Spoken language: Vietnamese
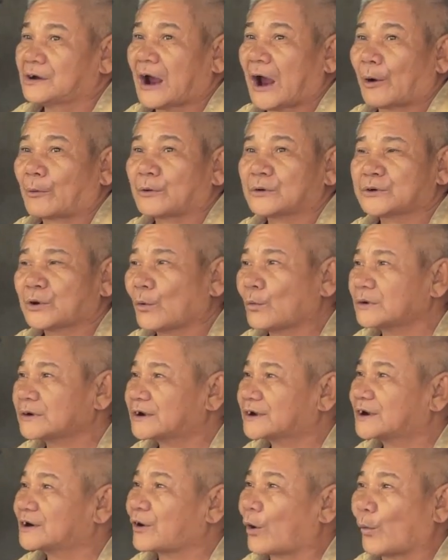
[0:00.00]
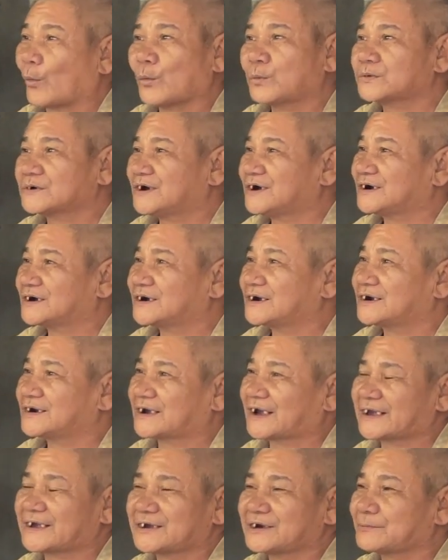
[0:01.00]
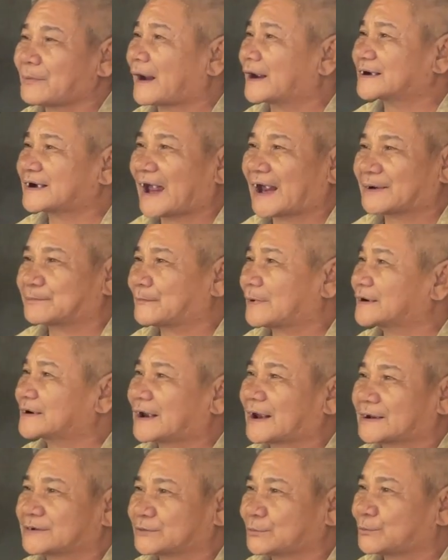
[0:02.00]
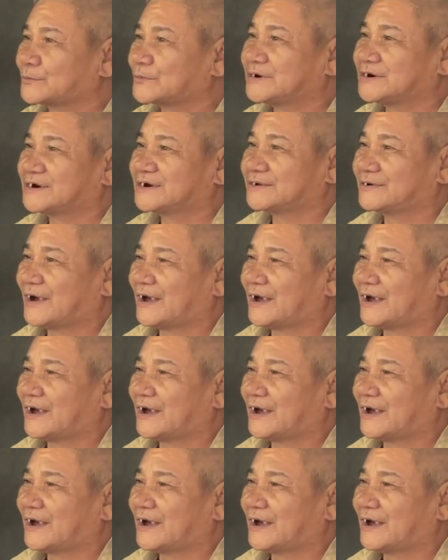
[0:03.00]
Không có thuốc thì nó ngủ cũng được, rồi thấy nó bần thần bần thần trong người